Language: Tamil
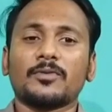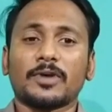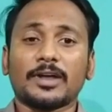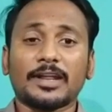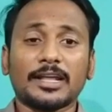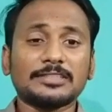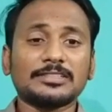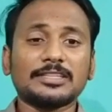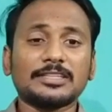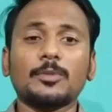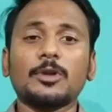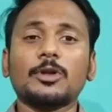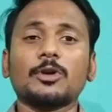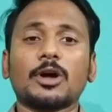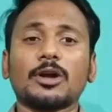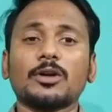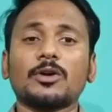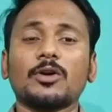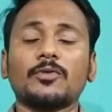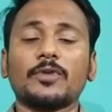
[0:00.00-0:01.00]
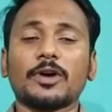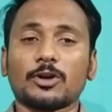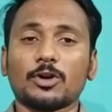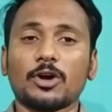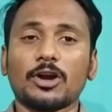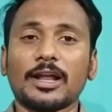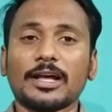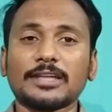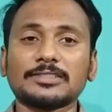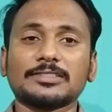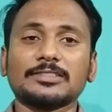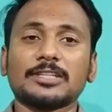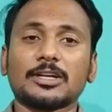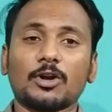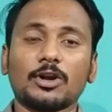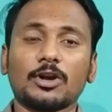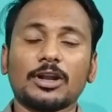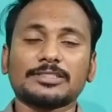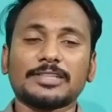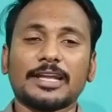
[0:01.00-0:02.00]
ஃபார் எக்ஸாம்பிள் யூ கேன் கோ ஃபார் ரோலாக்ஸ் இந்த
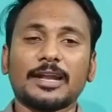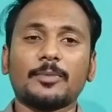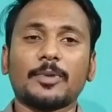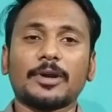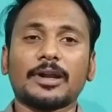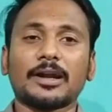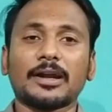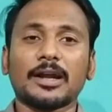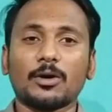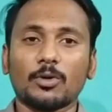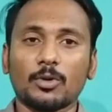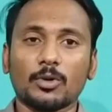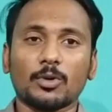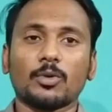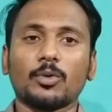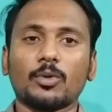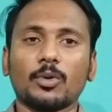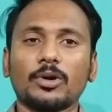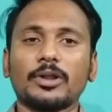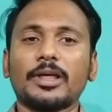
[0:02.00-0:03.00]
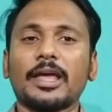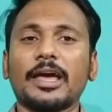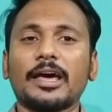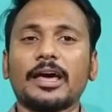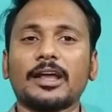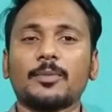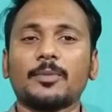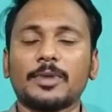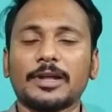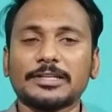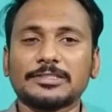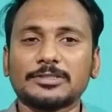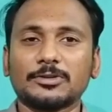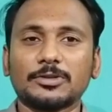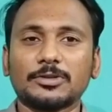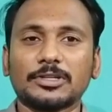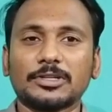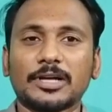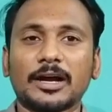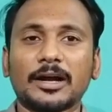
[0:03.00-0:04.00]
ரோலாக்ஸ் என்ன பண்ணுறாங்கன்னா ஒரு ஒரு ஏஆர் அப்ளிகேஷன்
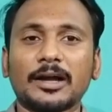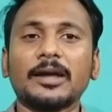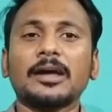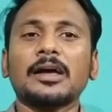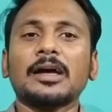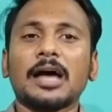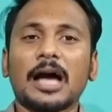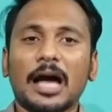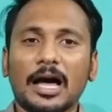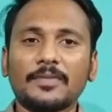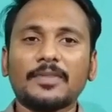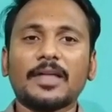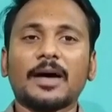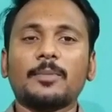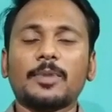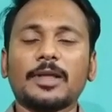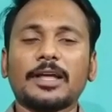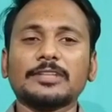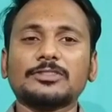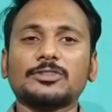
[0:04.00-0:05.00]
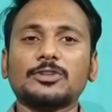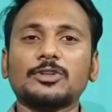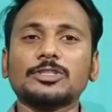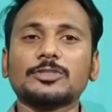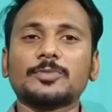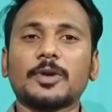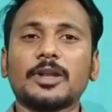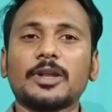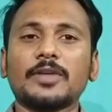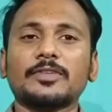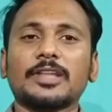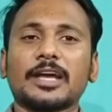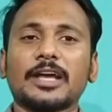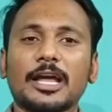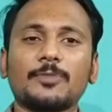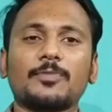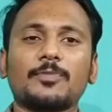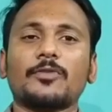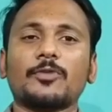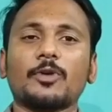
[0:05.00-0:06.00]
கொடுத்துருக்காங்க அந்த அப்ளிகேஷன் யூஸ் பண்ணி வித்
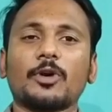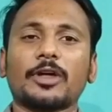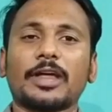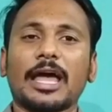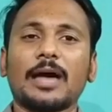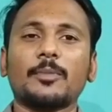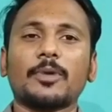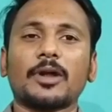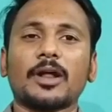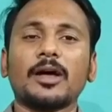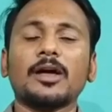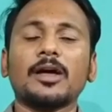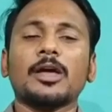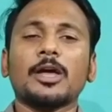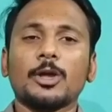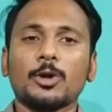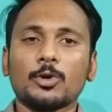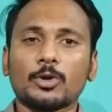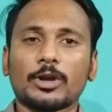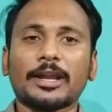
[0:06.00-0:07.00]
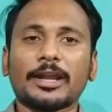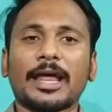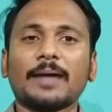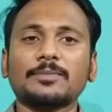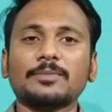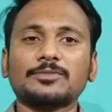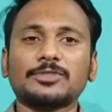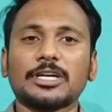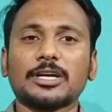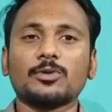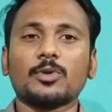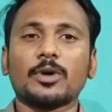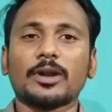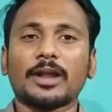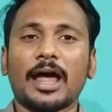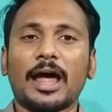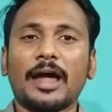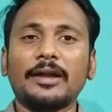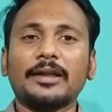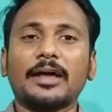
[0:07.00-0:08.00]
ஹெல்ப் ஆஃப் யுவர் கேமரா யூ கேன் கேப்சர் யுவர்
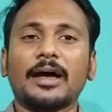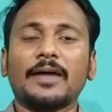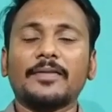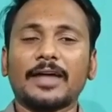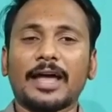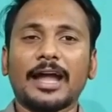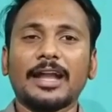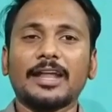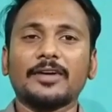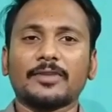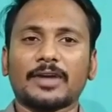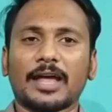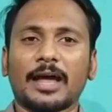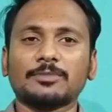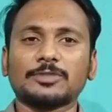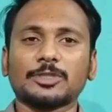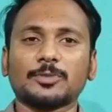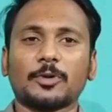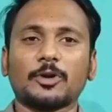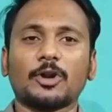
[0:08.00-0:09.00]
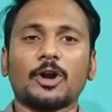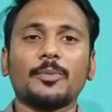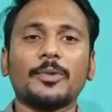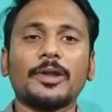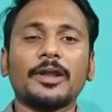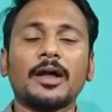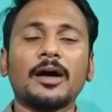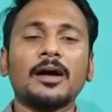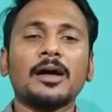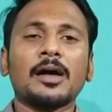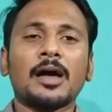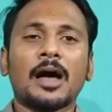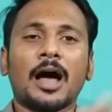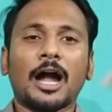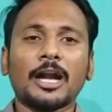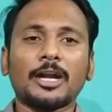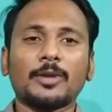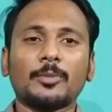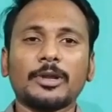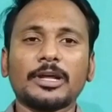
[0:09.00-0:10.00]
ஹேண்ட் அந்த ஹேண்டை கேப்சர் பண்ணோம் அப்படின்னா
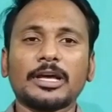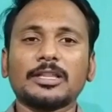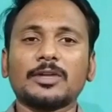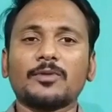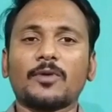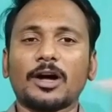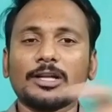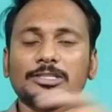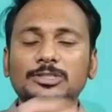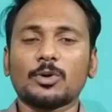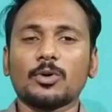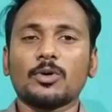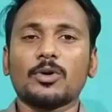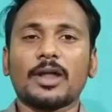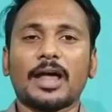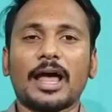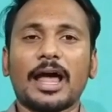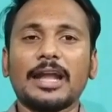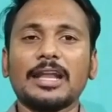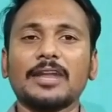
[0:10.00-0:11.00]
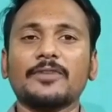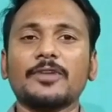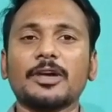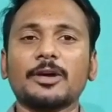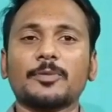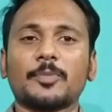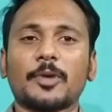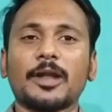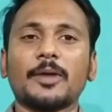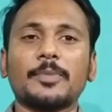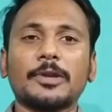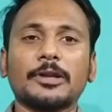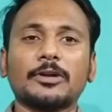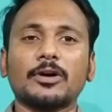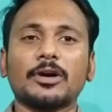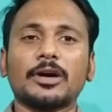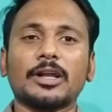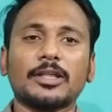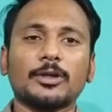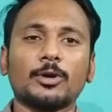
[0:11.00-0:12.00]
ஆட்டோமேட்டிக்காக அந்த வாட்ச் உங்களோட ஹேண்டில் வியர் பண்ண எப்படி
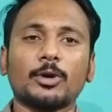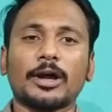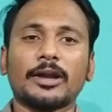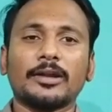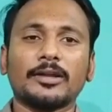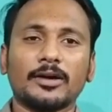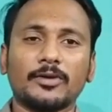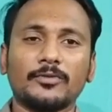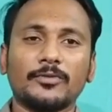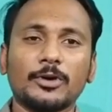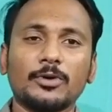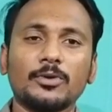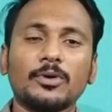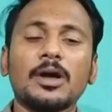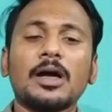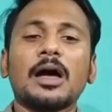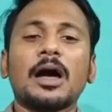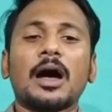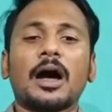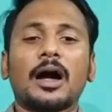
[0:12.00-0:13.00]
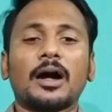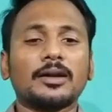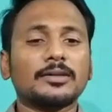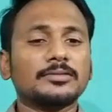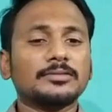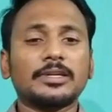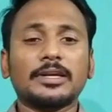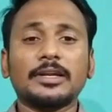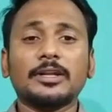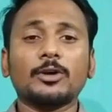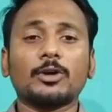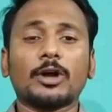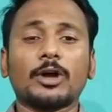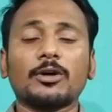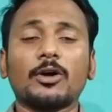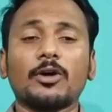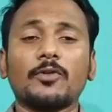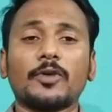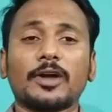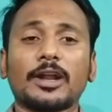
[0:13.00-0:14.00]
இருக்குங்கிற யூ கேன் வியூ அண்ட் தென் யூ
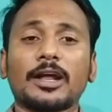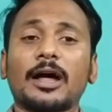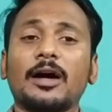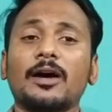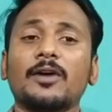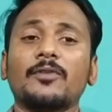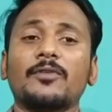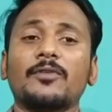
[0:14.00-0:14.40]
கேன் கோ ஃபார்